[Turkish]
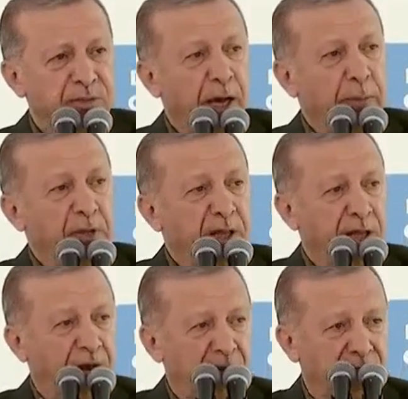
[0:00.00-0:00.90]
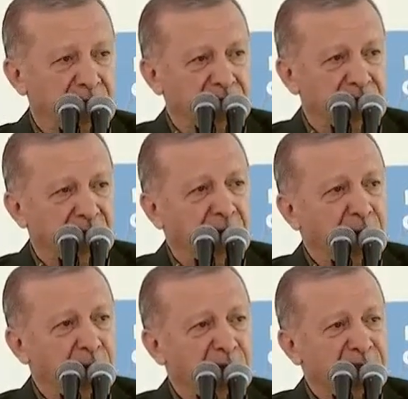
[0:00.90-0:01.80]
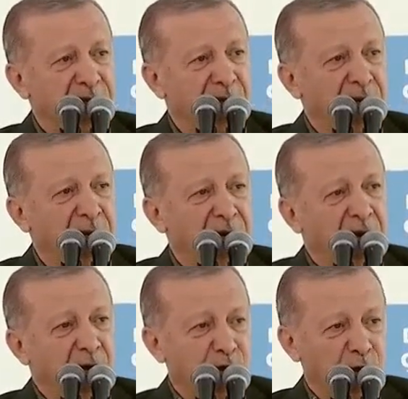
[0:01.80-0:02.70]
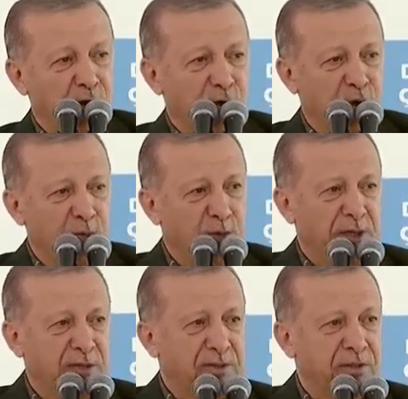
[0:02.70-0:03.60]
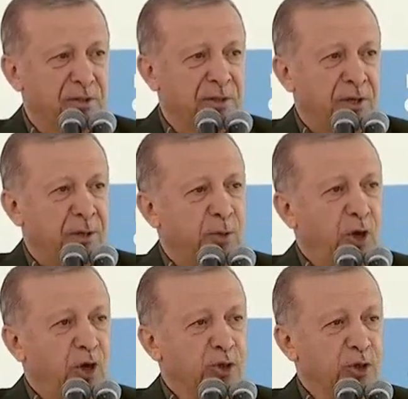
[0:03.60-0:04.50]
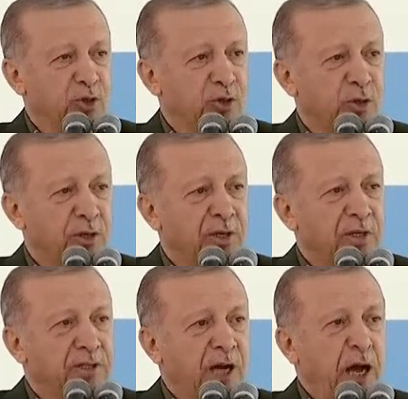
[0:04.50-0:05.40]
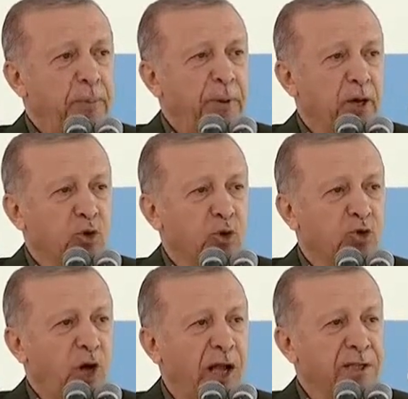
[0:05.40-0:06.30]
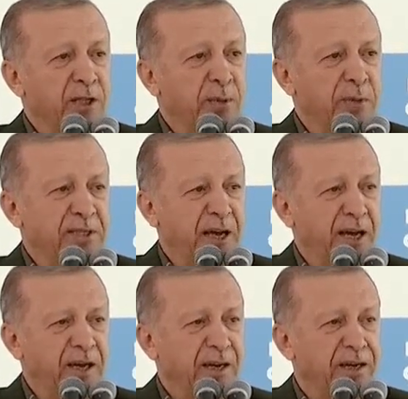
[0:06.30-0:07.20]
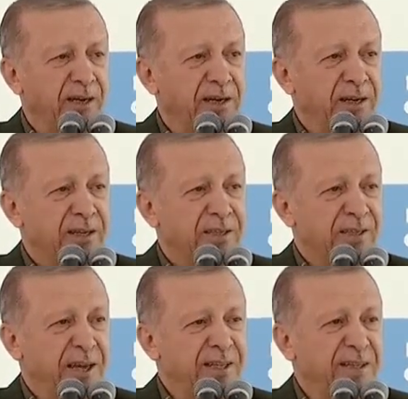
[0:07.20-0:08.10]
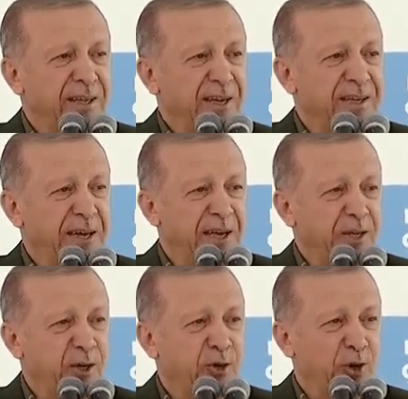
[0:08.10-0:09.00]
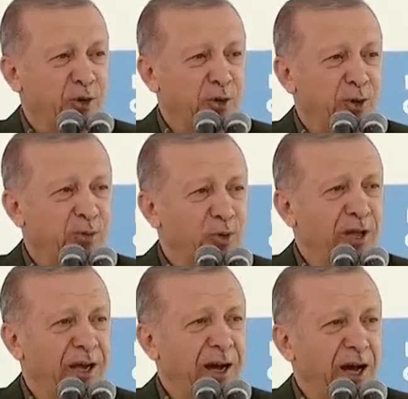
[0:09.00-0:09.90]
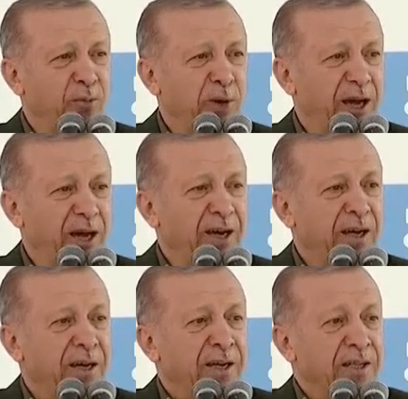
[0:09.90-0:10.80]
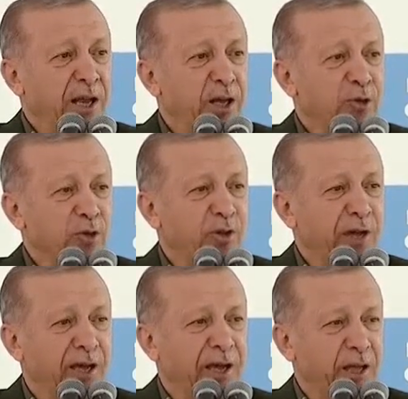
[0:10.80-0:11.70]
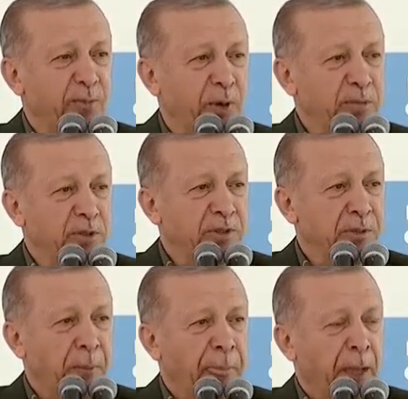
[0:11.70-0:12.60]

sapkınların en başta aktörü durumundadır. Biliyorsunuz CHP kurduğu altılı masaya çantada keklik gördüğü bunları almaya tenezzül dahi etmemiş